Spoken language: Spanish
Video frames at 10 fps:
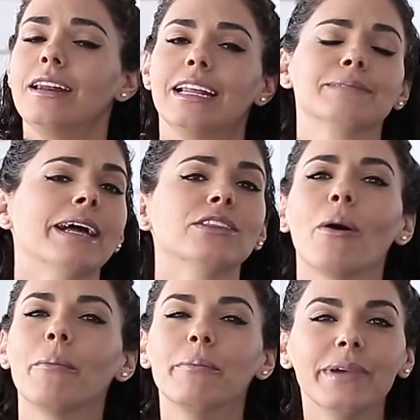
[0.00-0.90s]
Les
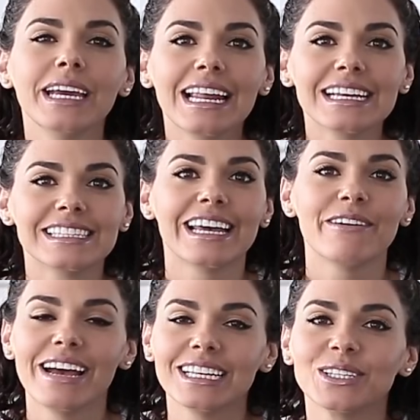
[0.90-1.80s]
mando miles
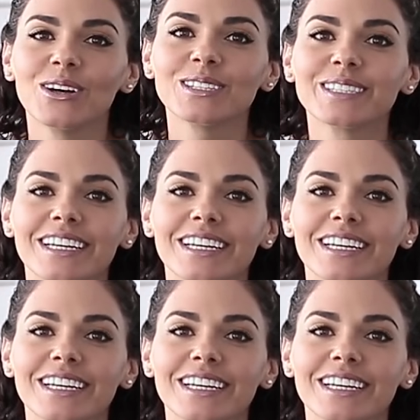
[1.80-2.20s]
de besos.